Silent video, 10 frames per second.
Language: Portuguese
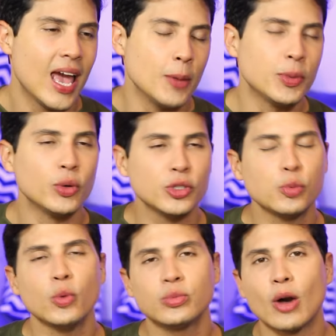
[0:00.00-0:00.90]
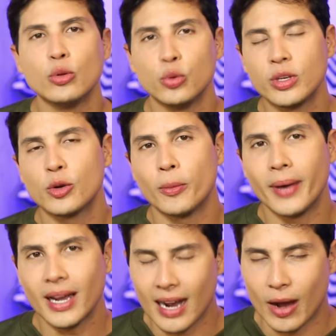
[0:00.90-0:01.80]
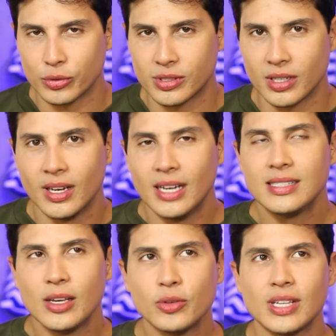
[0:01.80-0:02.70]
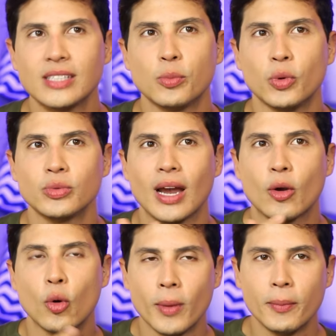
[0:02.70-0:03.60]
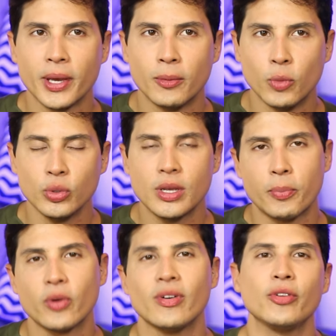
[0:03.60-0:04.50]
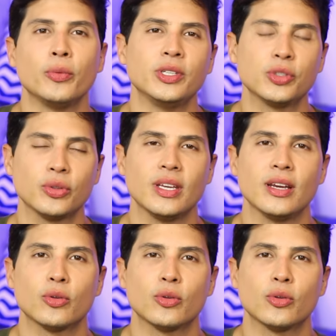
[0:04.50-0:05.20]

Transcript: É porque eu quis montar o look com uma calça. Se eu quisesse montar com uma bermuda, provavelmente eu teria